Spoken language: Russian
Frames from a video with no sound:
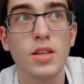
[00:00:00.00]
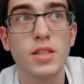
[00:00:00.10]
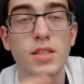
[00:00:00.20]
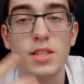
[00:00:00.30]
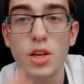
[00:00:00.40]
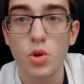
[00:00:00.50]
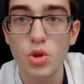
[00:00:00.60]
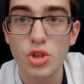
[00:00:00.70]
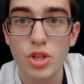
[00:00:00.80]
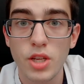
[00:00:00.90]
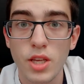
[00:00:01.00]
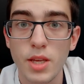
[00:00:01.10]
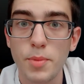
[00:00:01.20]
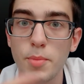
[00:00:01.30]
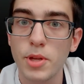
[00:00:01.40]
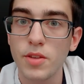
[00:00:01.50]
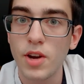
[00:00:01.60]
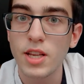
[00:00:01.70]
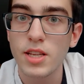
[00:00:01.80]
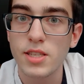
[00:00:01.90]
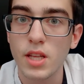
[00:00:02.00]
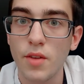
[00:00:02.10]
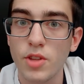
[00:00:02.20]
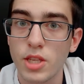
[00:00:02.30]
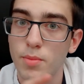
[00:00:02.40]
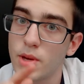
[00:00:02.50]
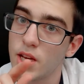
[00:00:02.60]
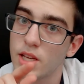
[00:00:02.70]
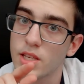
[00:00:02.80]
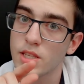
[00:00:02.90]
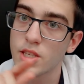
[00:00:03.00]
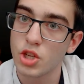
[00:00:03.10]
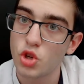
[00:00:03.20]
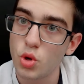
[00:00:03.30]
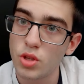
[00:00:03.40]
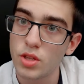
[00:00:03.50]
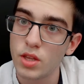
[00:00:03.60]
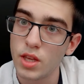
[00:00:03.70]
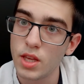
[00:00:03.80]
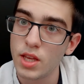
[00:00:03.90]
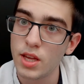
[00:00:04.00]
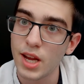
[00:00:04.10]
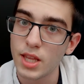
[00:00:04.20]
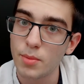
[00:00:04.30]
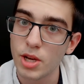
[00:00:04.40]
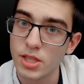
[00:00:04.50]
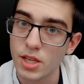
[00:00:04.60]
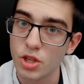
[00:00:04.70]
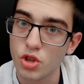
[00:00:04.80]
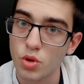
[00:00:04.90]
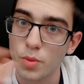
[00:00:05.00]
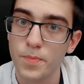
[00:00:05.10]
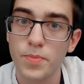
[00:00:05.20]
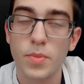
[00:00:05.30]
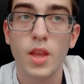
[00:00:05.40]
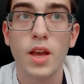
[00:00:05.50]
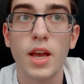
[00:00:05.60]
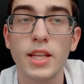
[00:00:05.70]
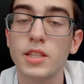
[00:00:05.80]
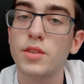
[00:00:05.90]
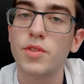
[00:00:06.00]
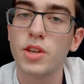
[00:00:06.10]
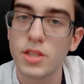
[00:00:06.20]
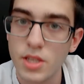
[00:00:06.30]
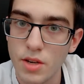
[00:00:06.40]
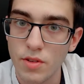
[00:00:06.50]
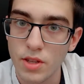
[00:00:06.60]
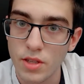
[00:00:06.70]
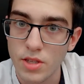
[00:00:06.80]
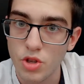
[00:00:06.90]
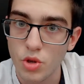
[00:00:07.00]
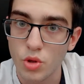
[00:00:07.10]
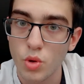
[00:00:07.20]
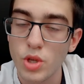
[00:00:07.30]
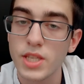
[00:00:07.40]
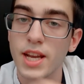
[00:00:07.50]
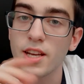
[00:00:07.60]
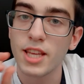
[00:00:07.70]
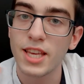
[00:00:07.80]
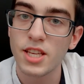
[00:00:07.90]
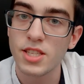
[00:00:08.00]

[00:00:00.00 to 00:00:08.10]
Сдаешь, и преподаватель ставит тебе зачет и рядом оценочку. Это дифференцированный зачет, то есть когда есть